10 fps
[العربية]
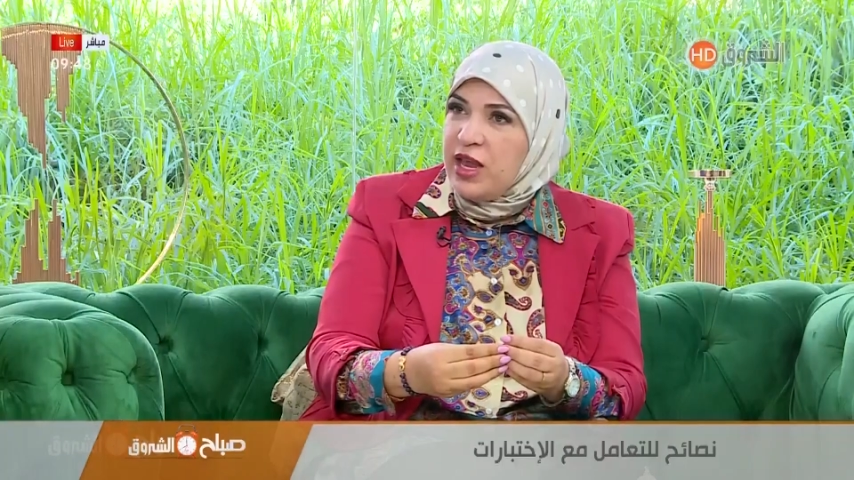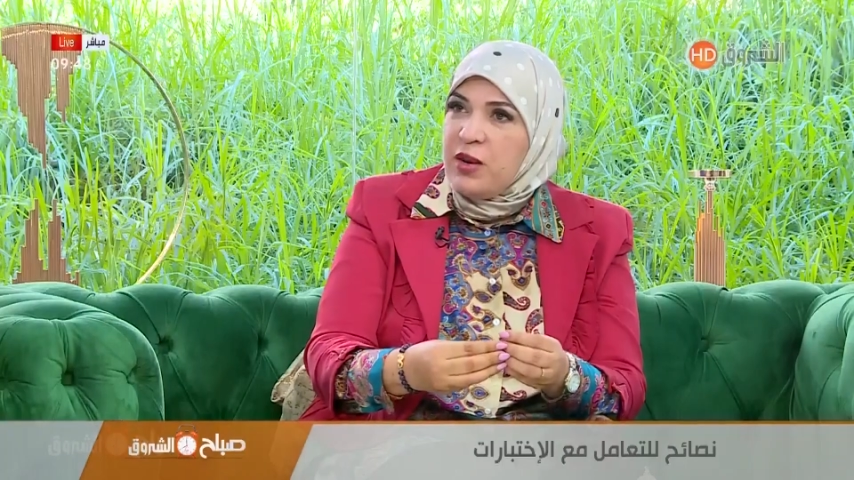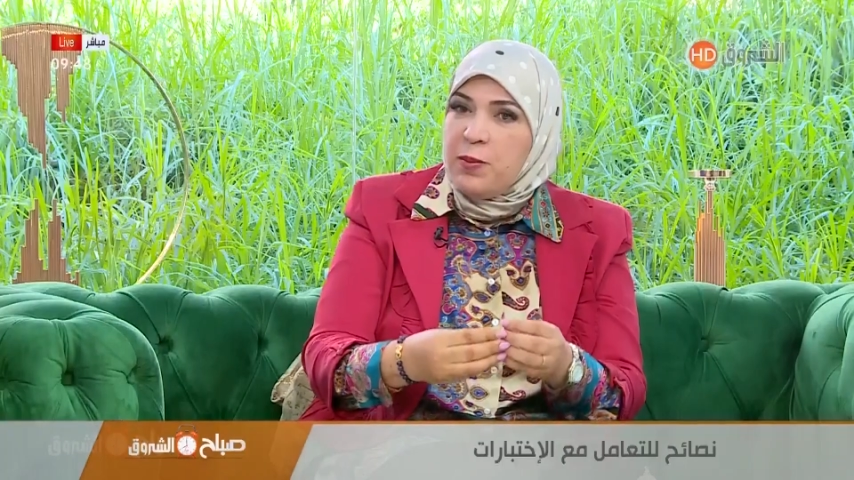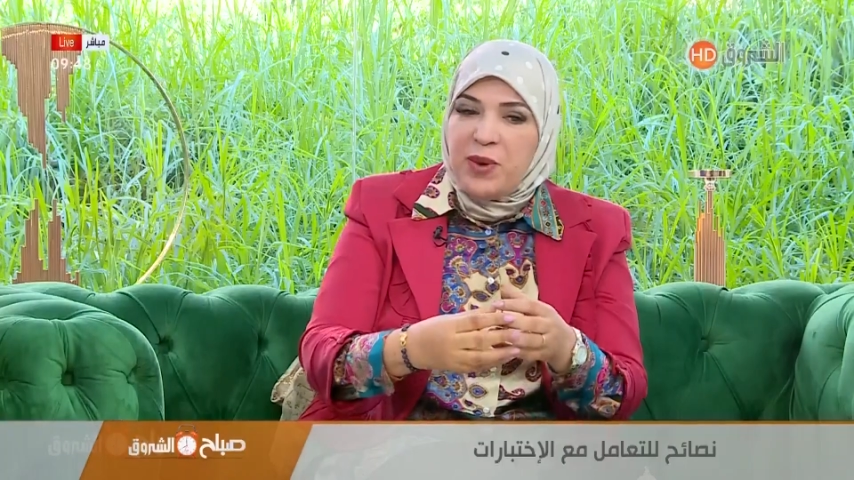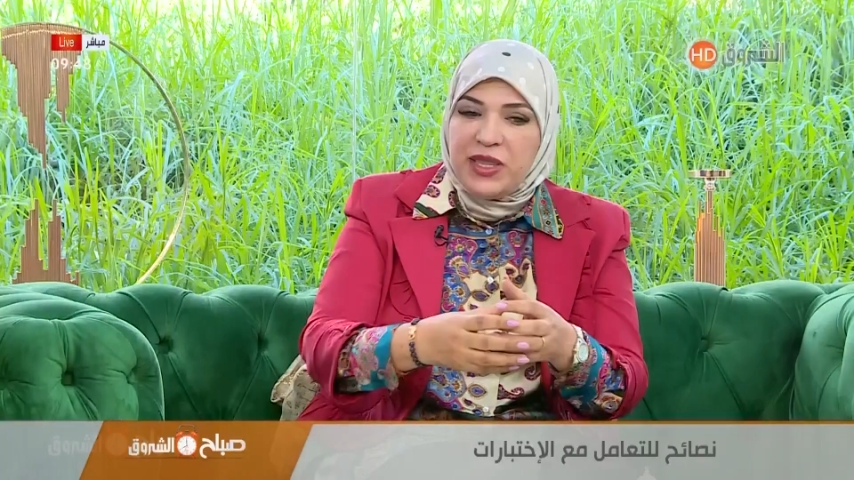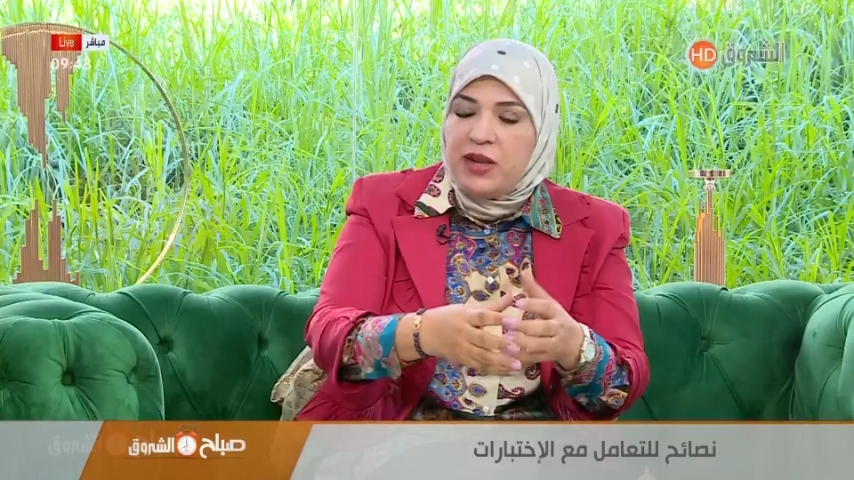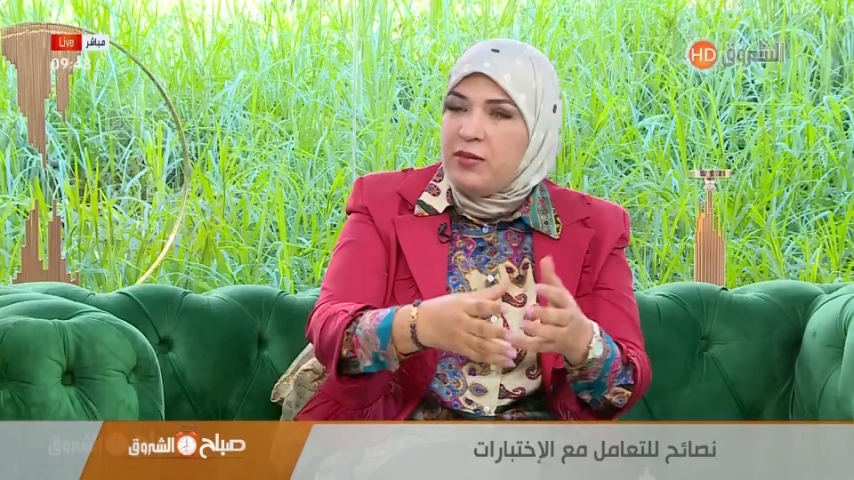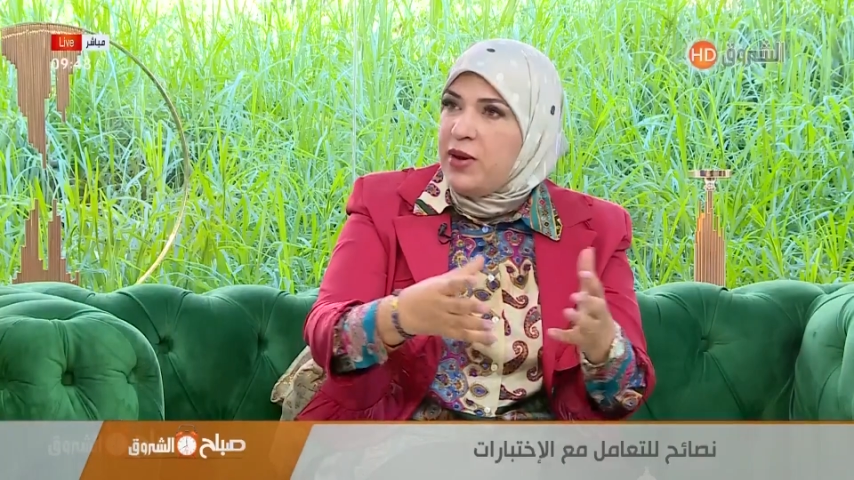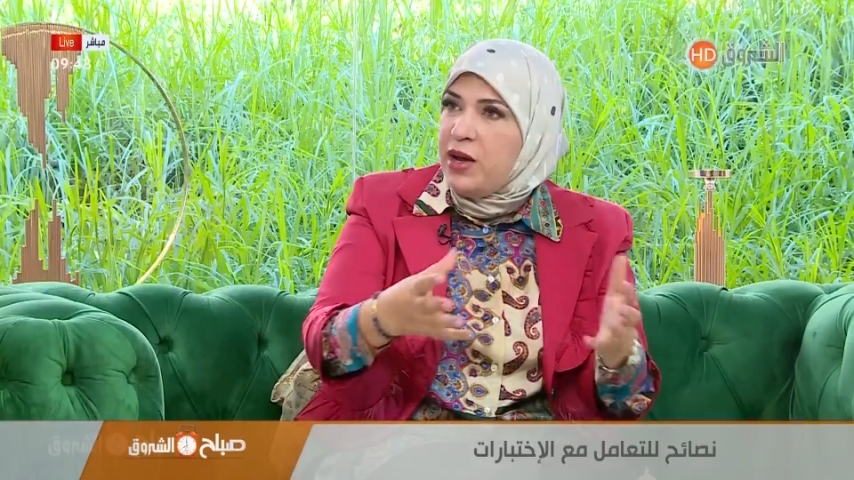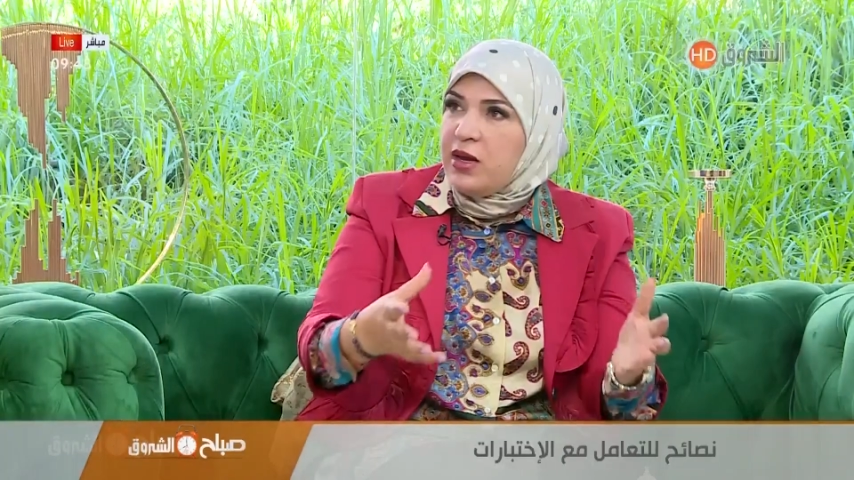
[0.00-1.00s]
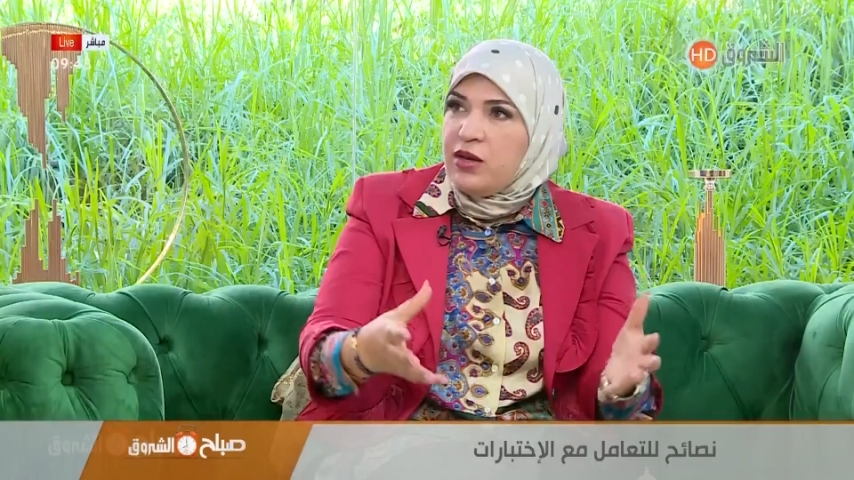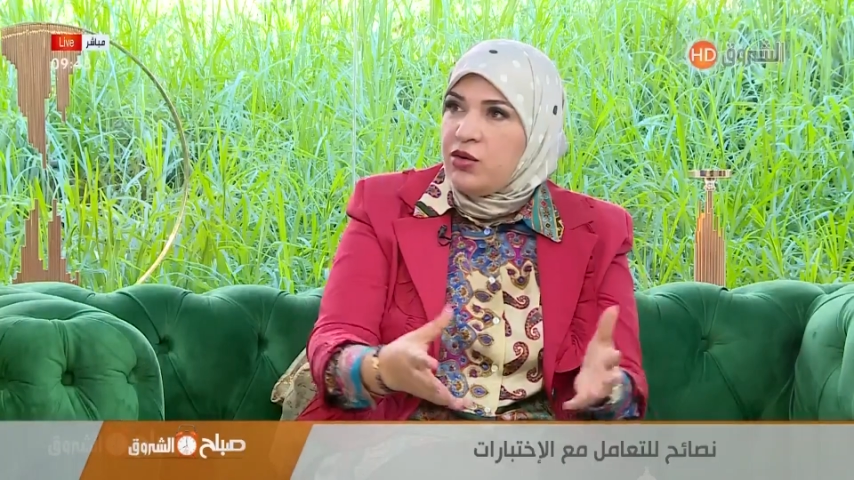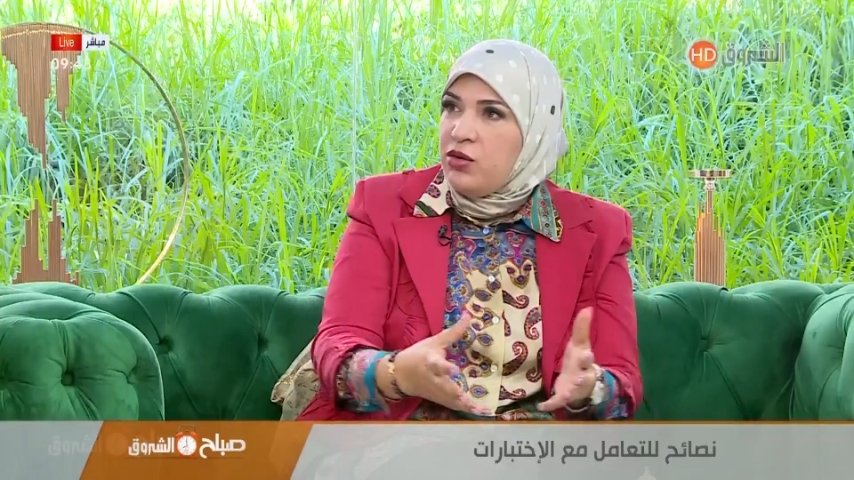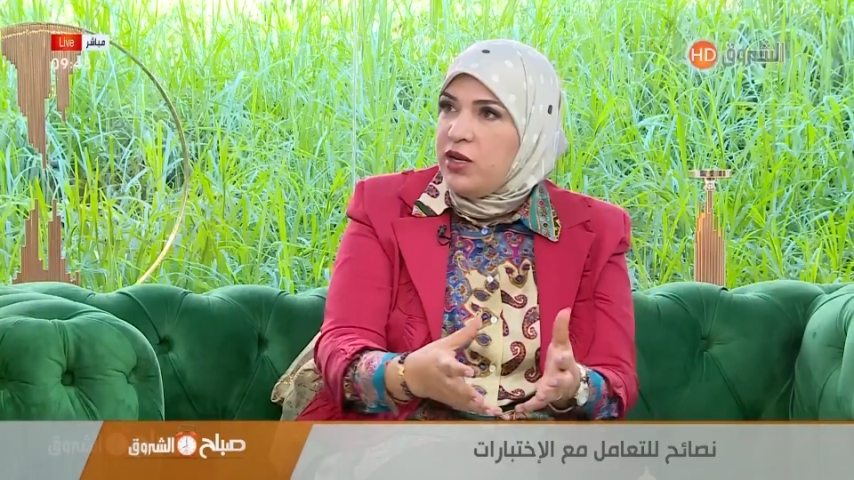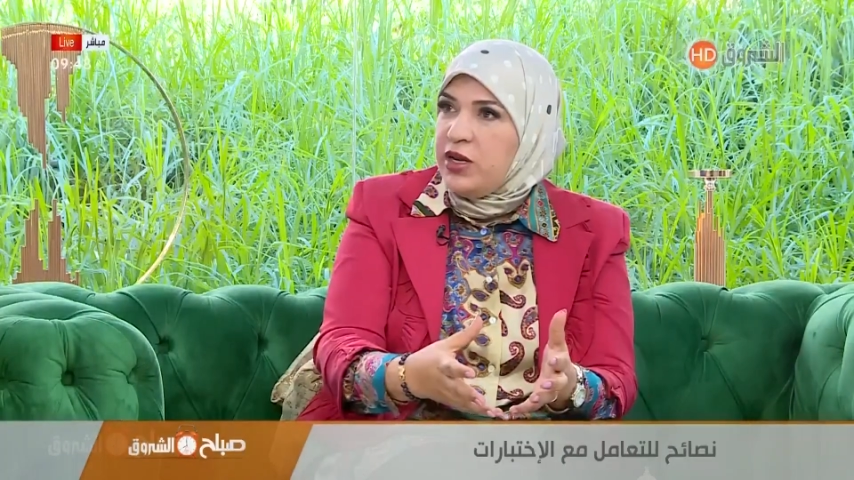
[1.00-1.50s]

طالب بدل ما يروح